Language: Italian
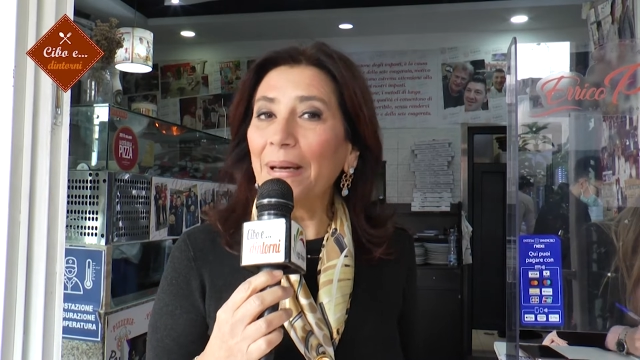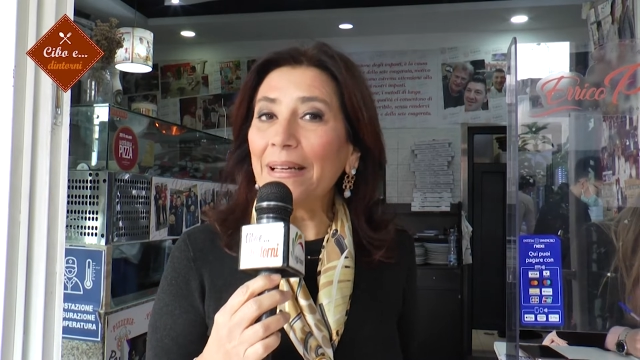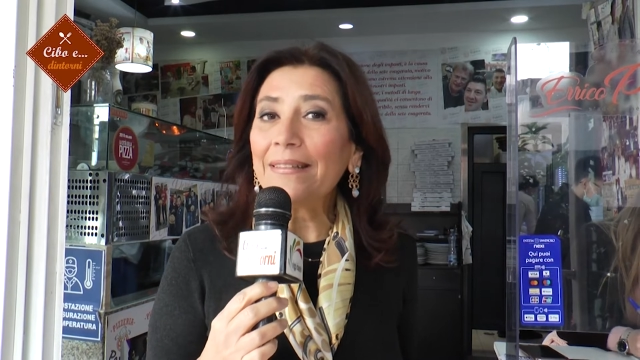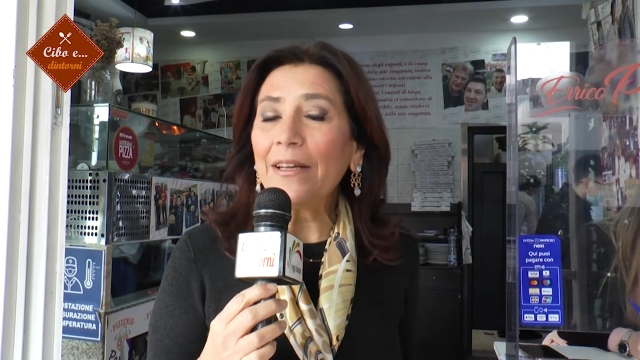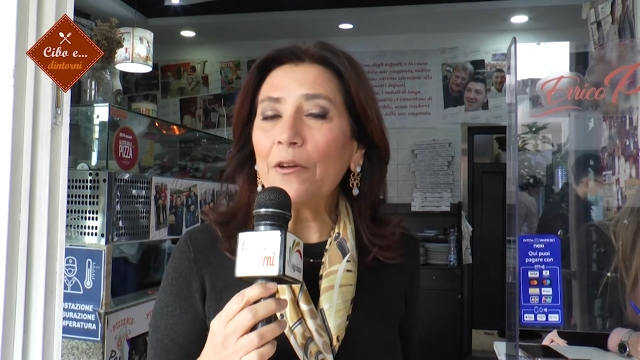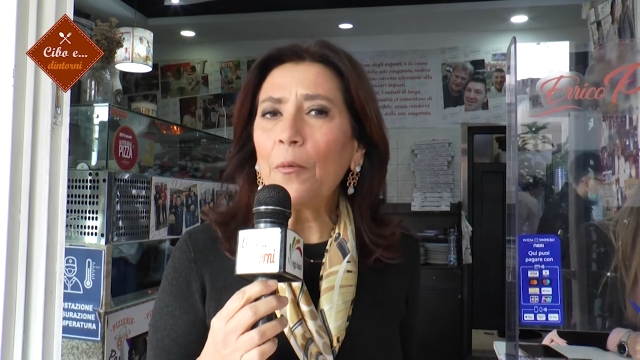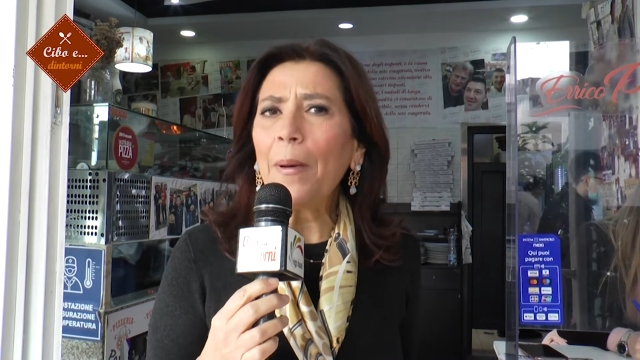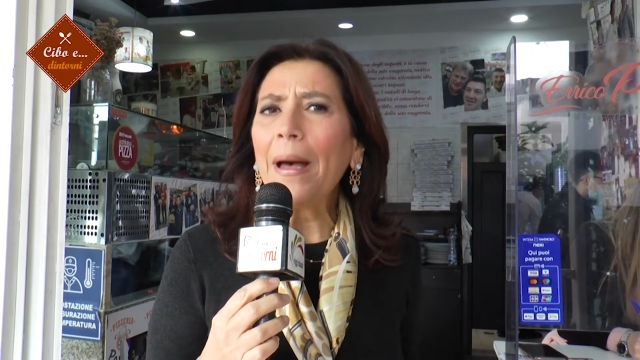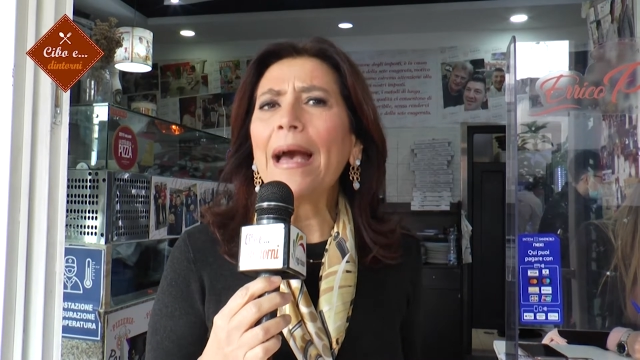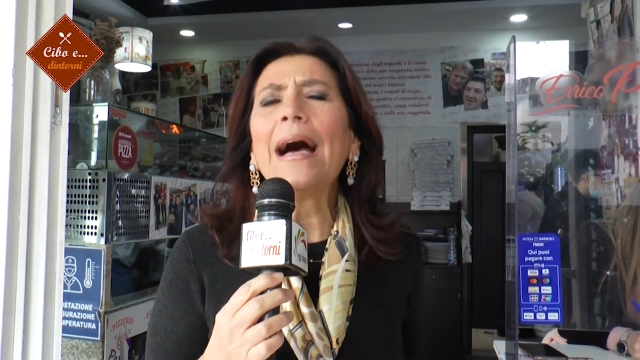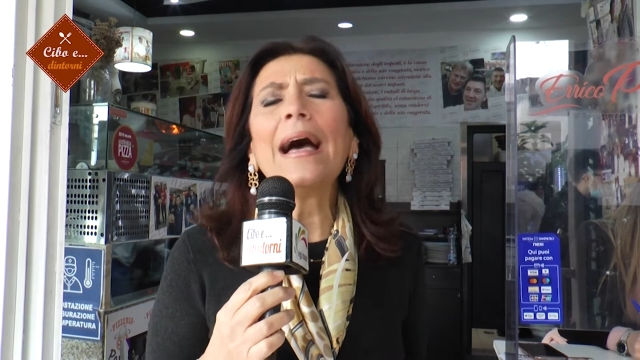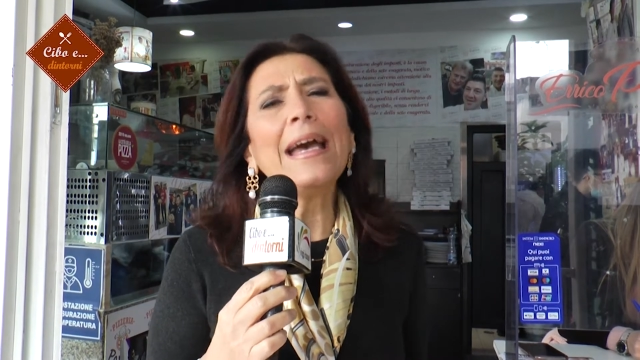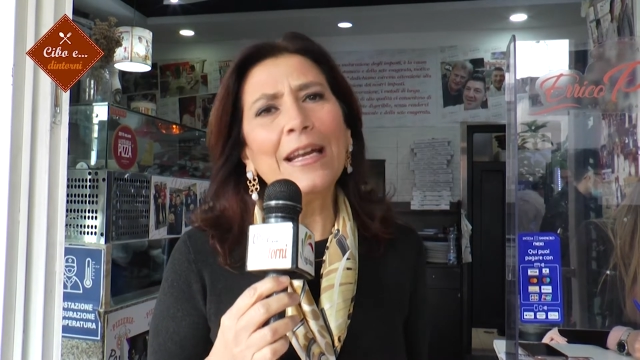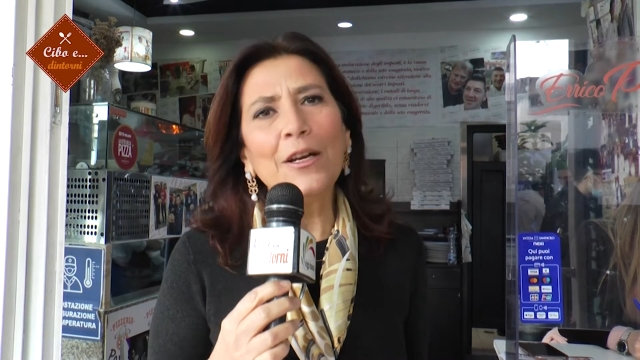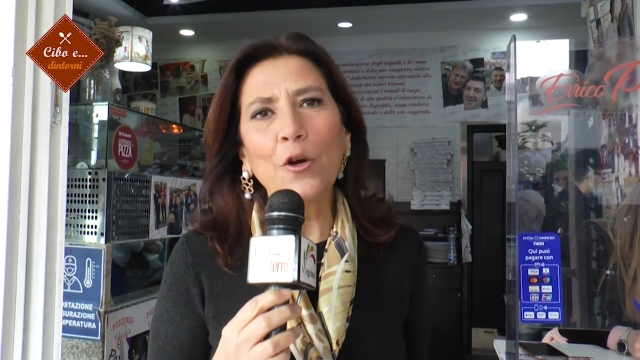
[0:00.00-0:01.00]

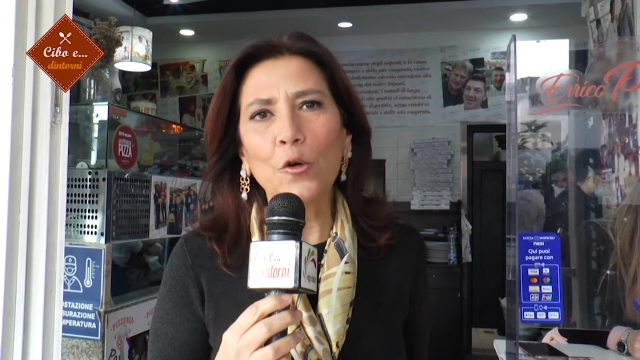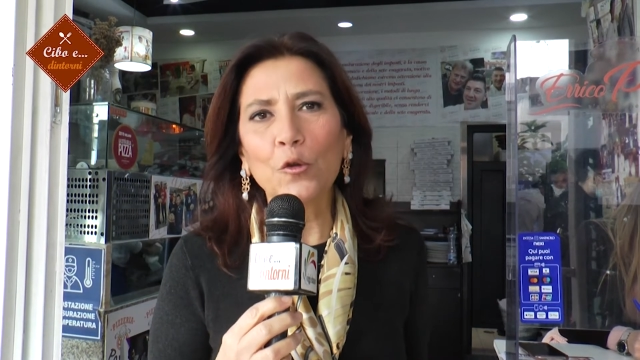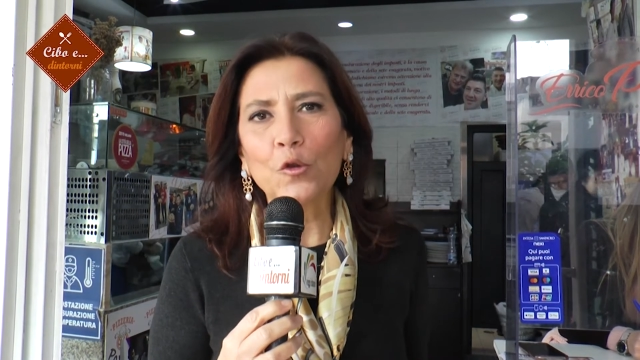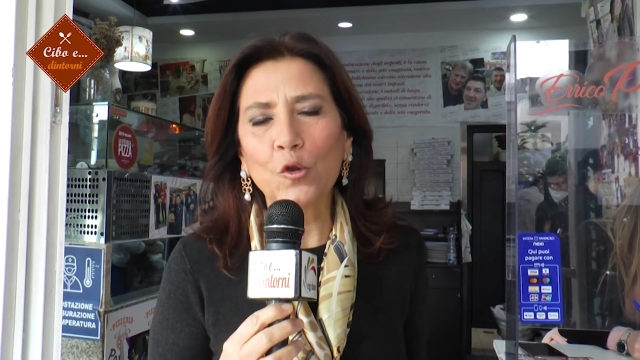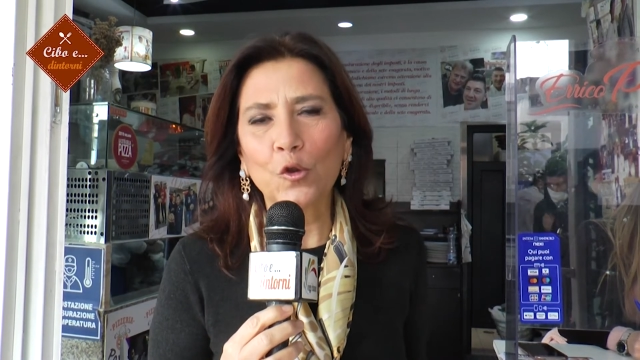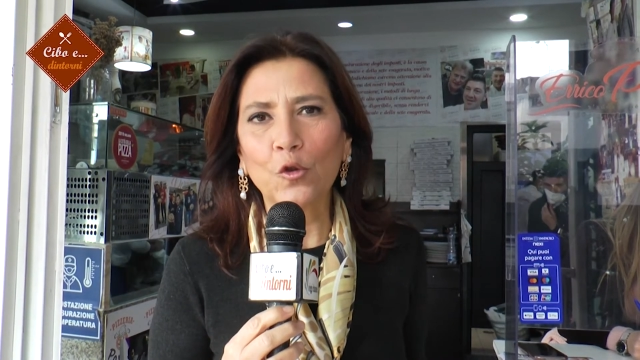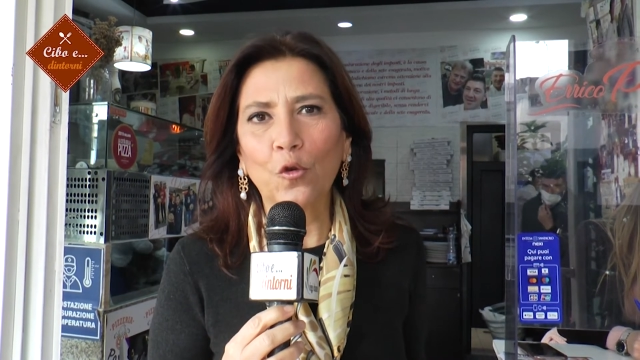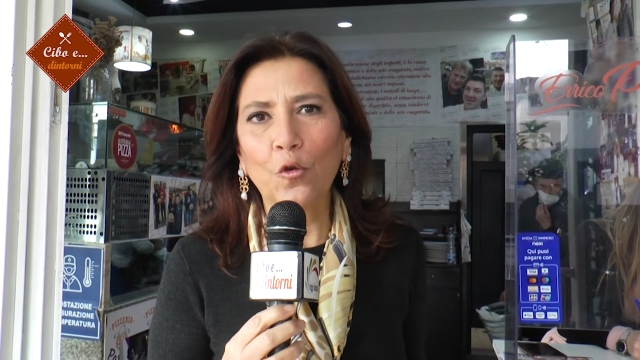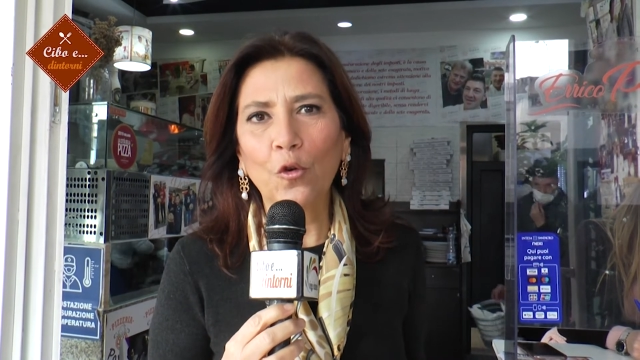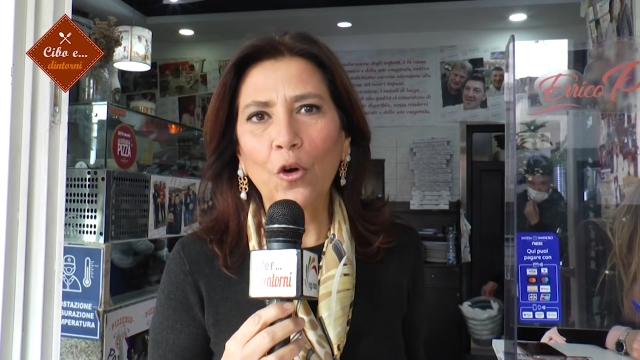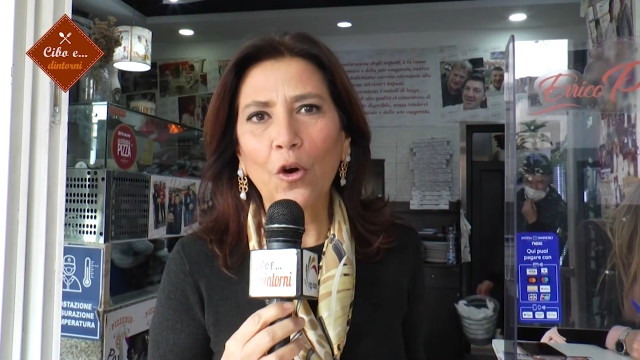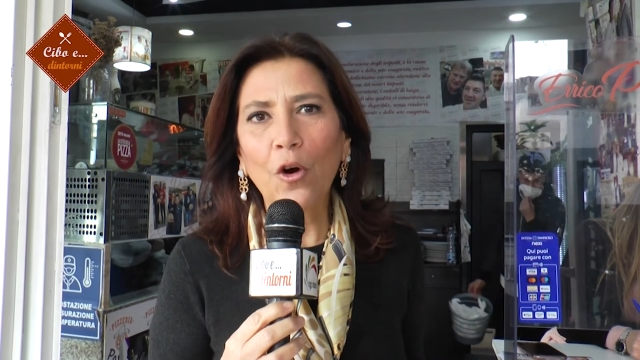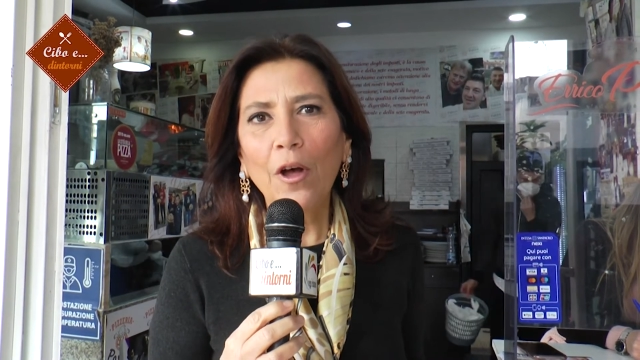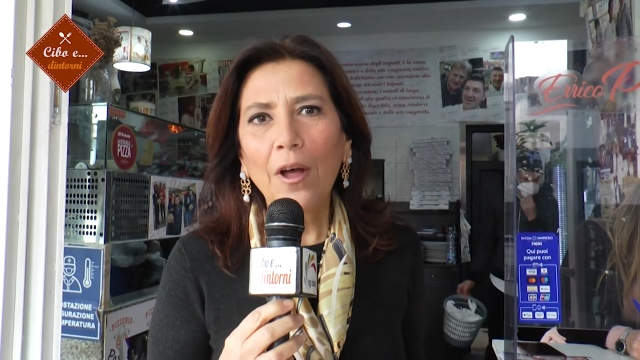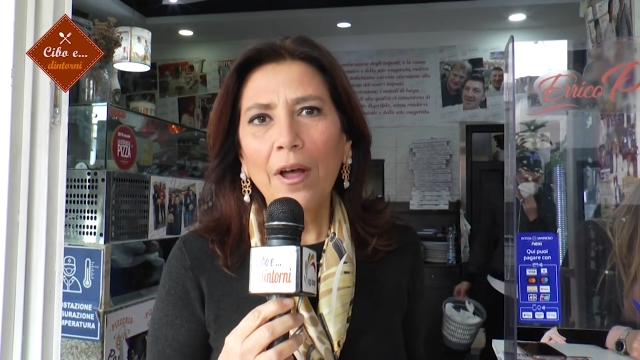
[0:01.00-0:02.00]
partenopea e non solo.